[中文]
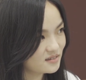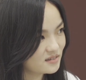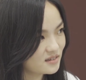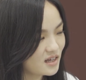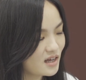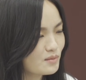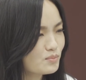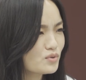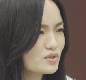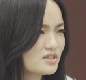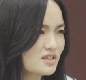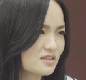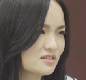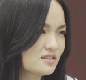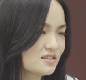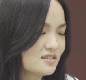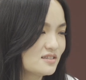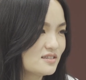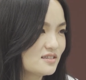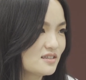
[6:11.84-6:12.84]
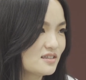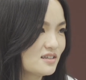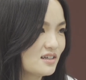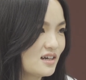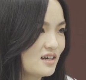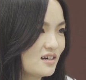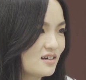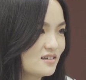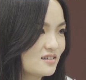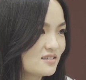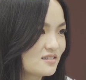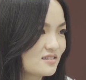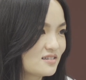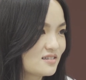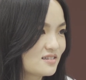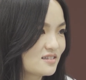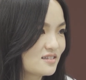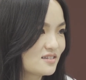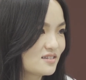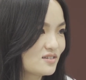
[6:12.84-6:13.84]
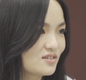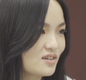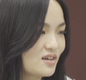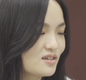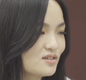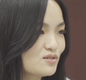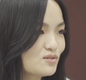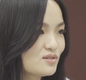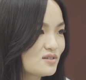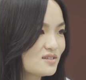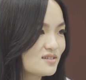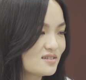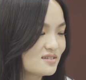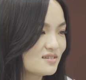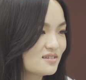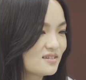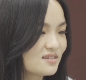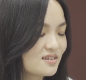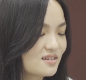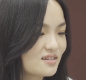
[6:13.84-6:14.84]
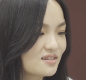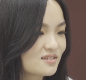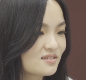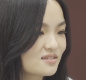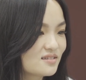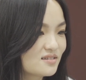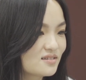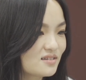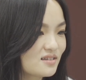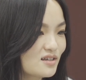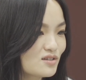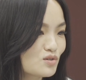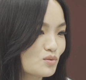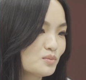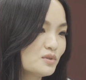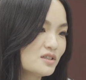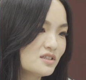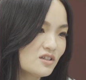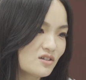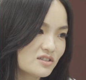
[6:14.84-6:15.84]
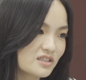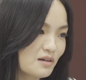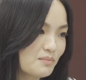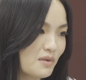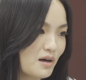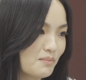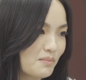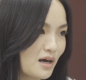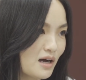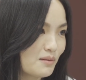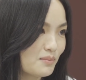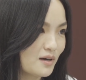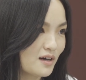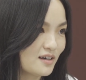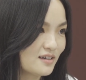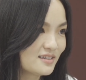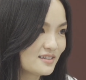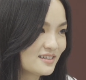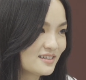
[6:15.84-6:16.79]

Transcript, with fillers: 她还不会讲姐姐啊，她就是，她总不能叫人家妈妈吧？